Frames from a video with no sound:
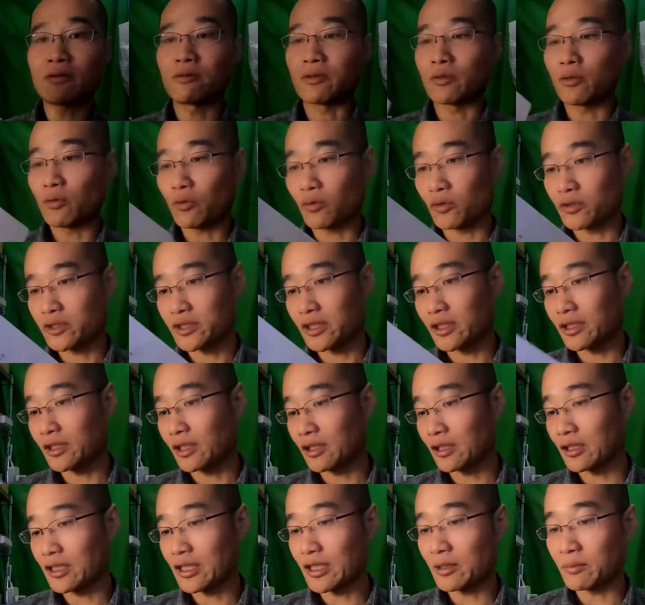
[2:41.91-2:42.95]
ひフォローしてい
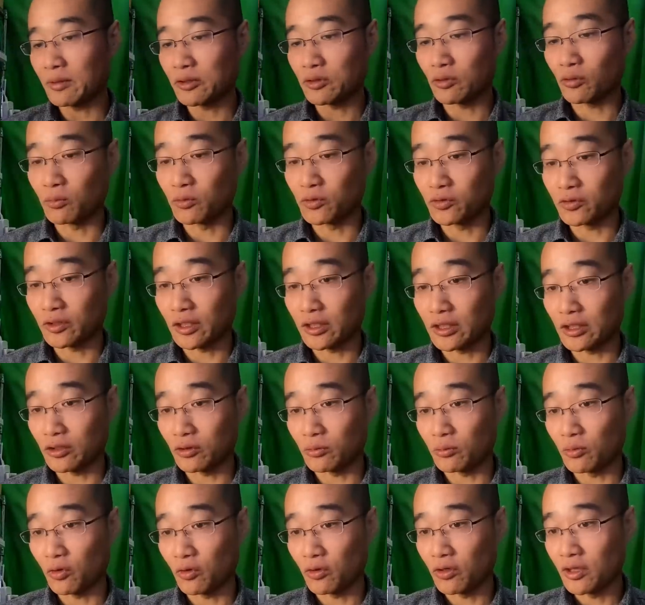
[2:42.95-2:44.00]
ただければと思うんだけ
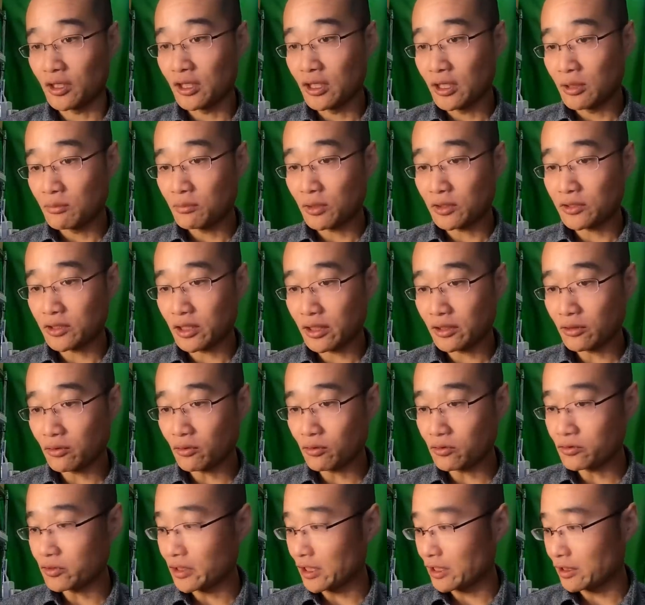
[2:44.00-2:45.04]
ども、まあ、全
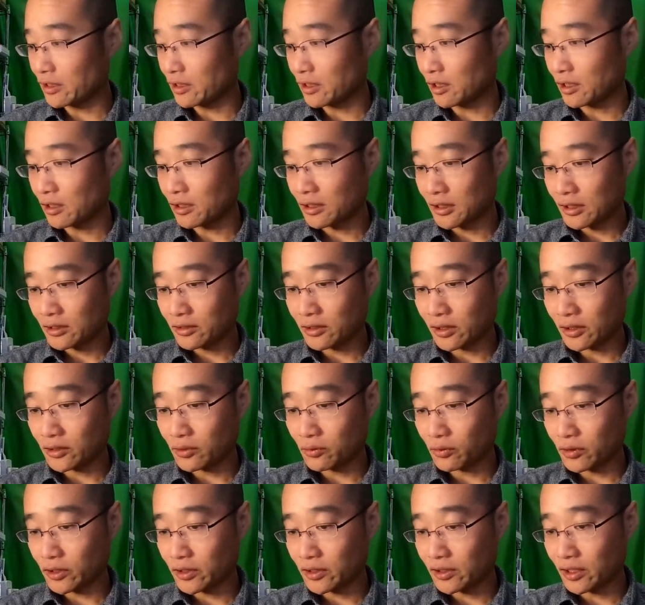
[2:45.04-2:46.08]
国連が何
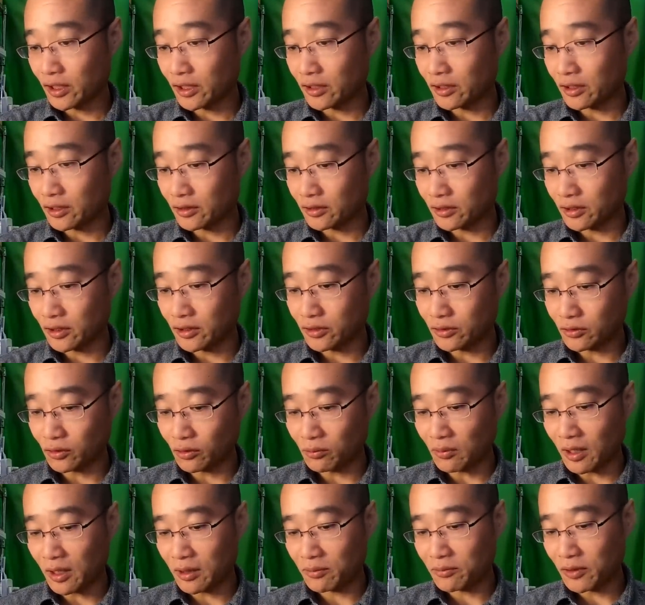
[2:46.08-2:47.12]
を言いたいかっていうと、
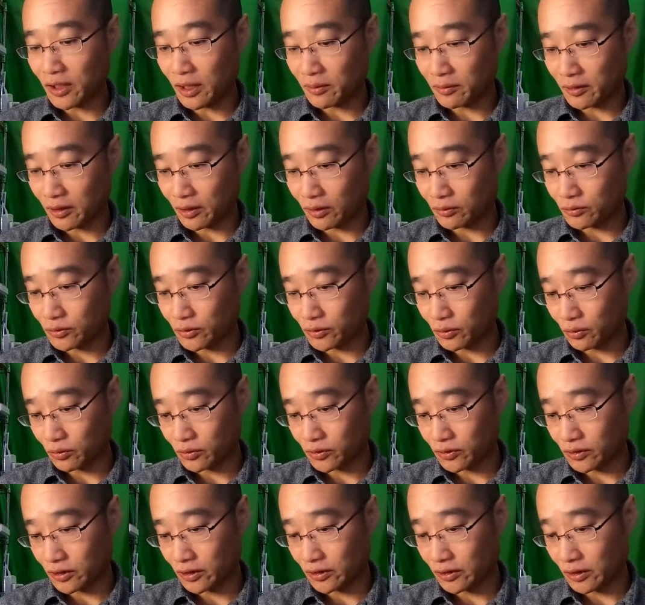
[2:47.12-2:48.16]
まあ、宮部が嘘を
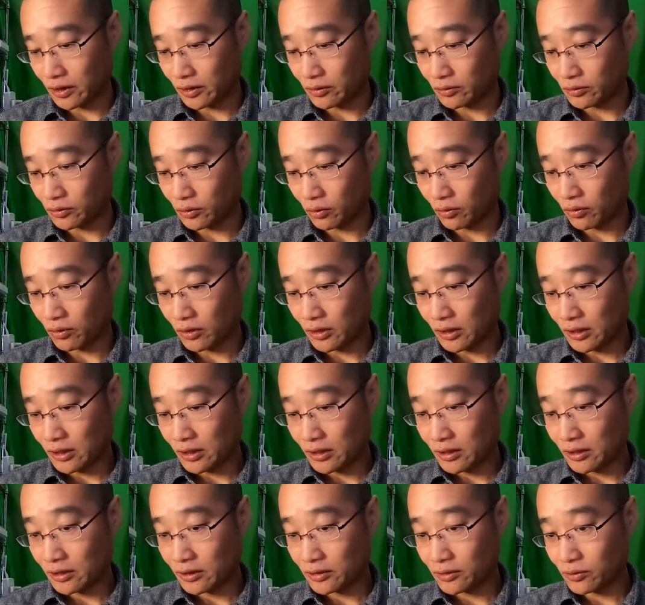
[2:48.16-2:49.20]
ついていると。
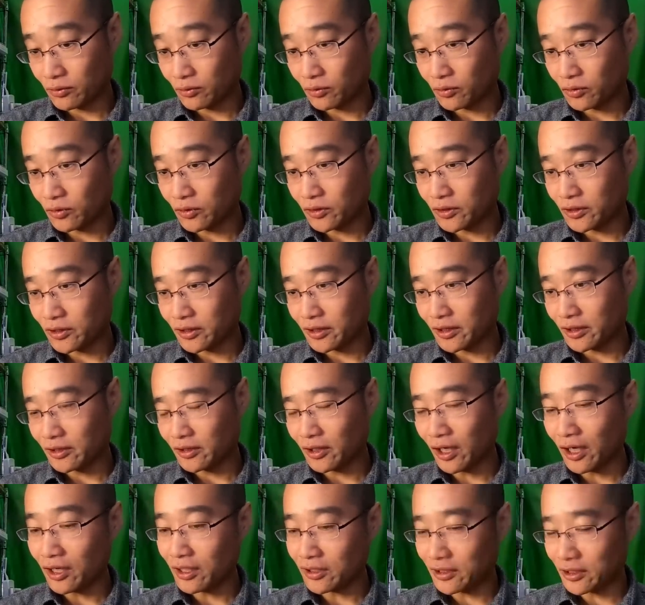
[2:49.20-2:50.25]
そのことについて、
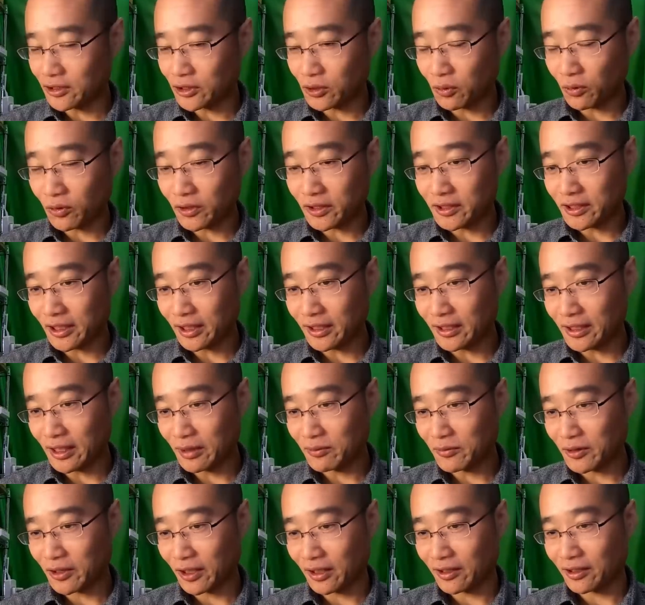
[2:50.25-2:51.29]
なんかね、勝利宣
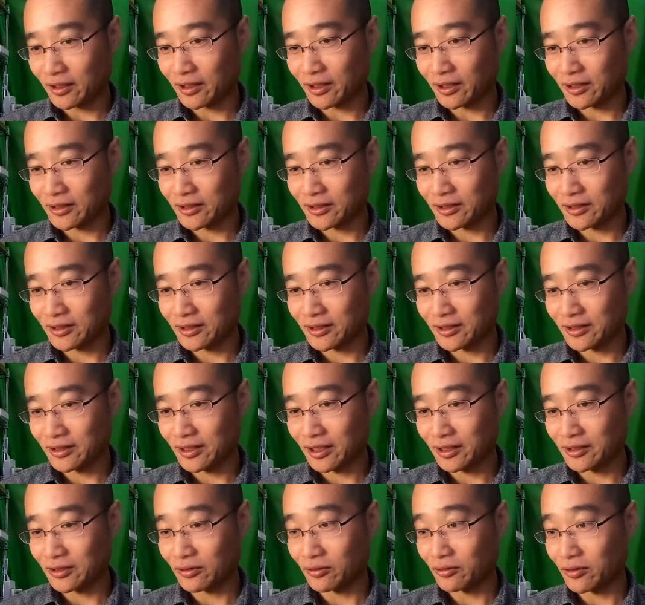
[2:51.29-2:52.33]
言みたいな感じ
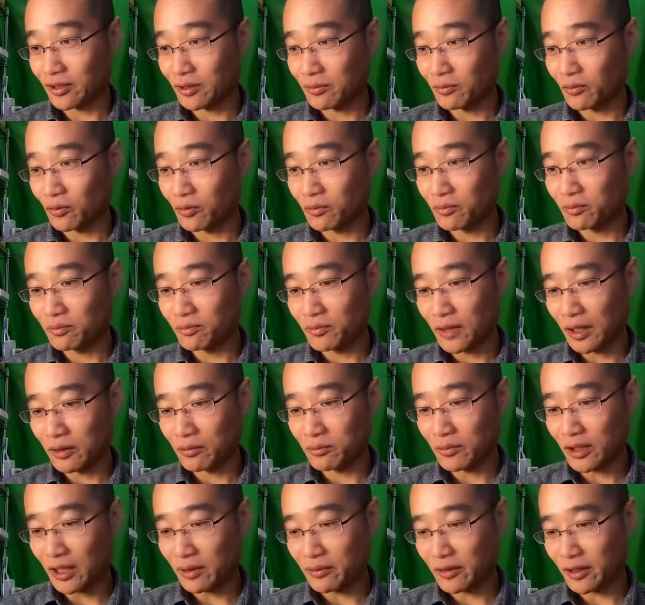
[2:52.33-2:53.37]
ですよね。もう、
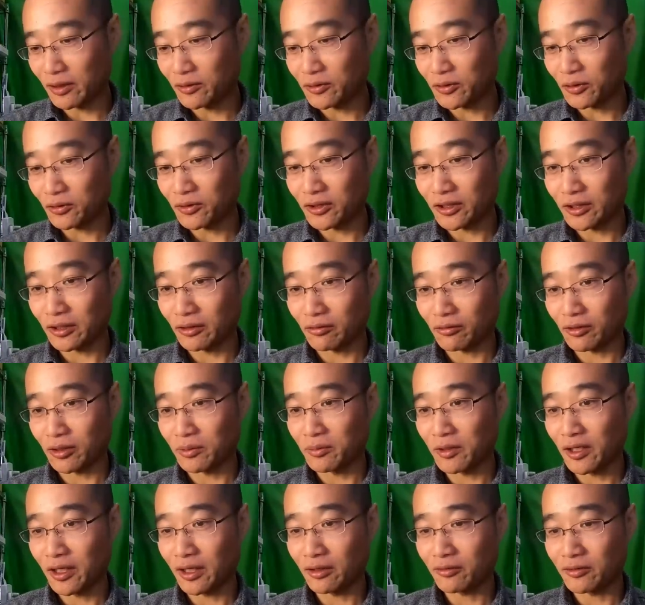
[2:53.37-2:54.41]
宮部が嘘ついてるから
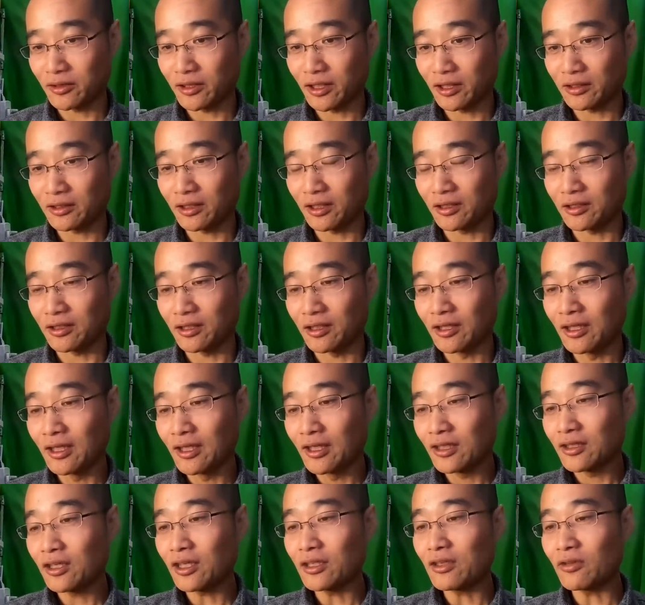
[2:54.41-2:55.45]
明白になったって。
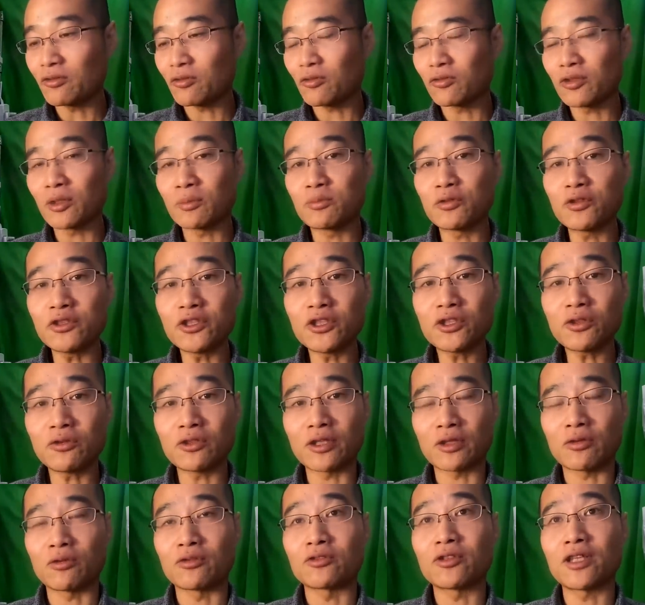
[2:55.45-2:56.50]
だけど、こんな文章
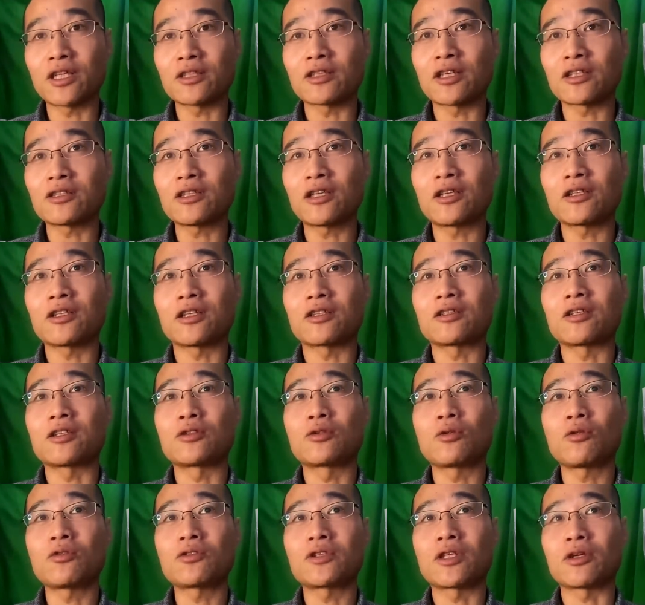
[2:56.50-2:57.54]
でこんなん出されたって
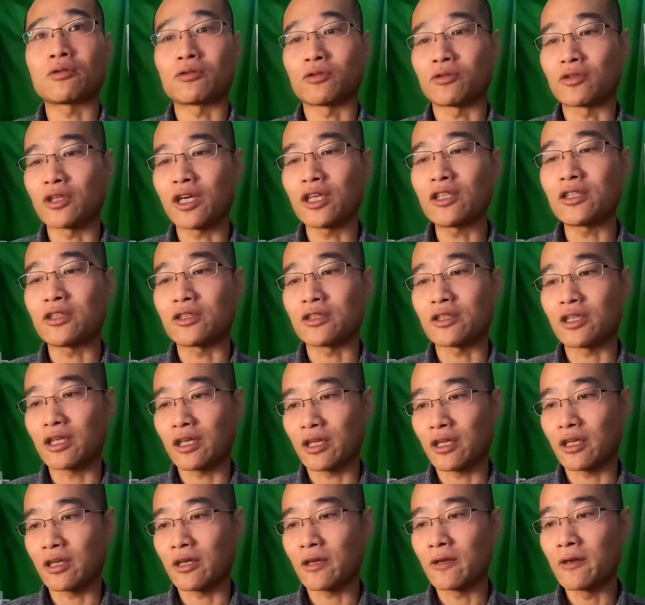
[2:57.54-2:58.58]
どうってことないん
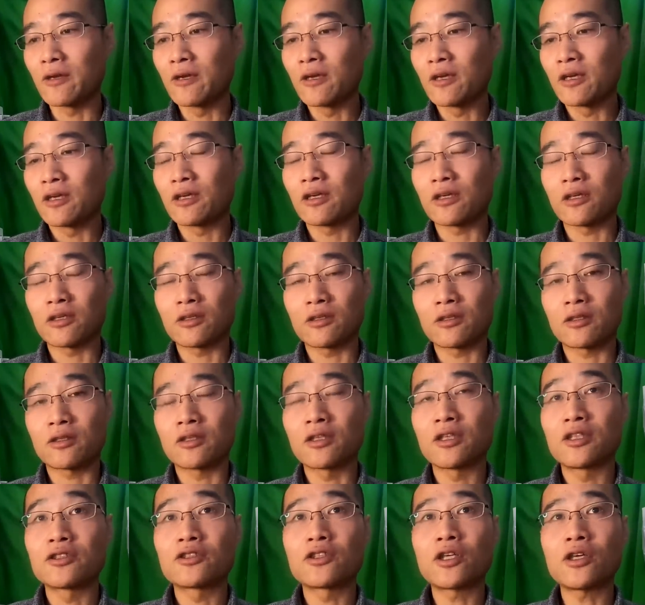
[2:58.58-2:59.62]
で、
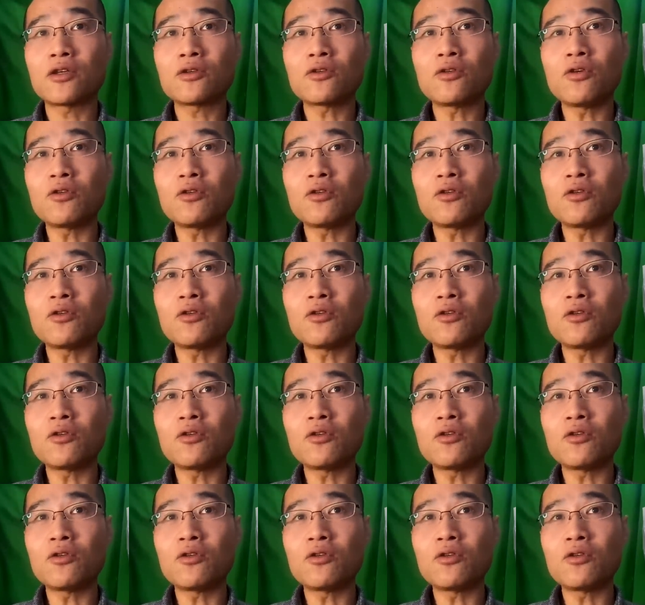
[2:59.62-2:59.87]
全